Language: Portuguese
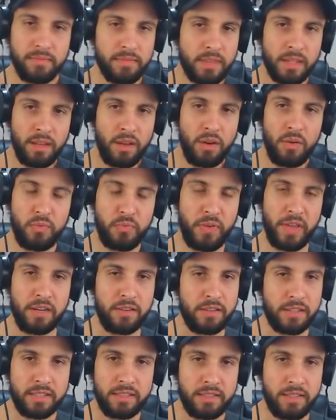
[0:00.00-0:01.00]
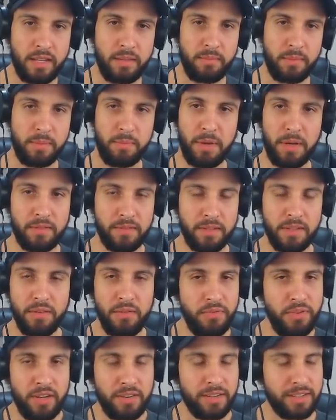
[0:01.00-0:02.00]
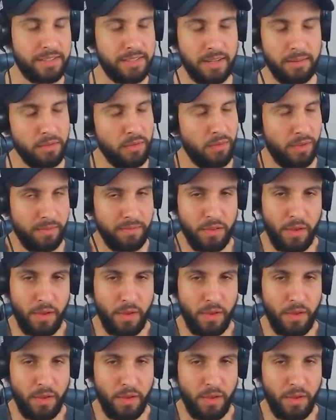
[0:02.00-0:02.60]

É um Venom Extreme, mano. É um Venom Extreme, não é, não é